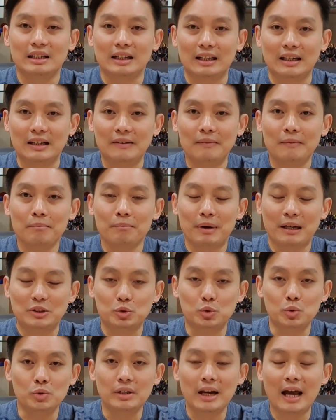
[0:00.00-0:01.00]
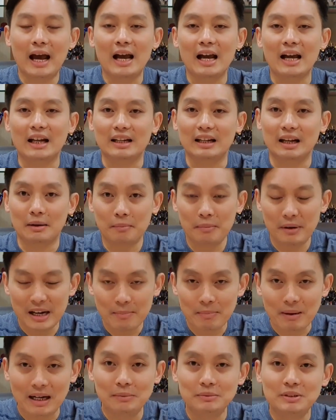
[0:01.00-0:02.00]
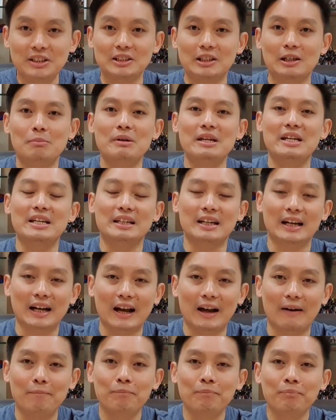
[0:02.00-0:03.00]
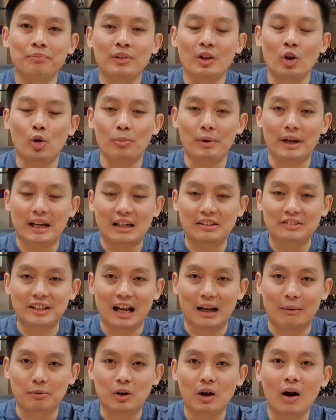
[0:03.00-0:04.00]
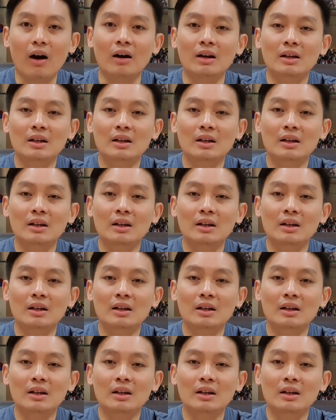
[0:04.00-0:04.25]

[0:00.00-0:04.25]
นะปลาทูน่านะในปลาน้ำจืดก็มีนะครับโอเมก้า3ก็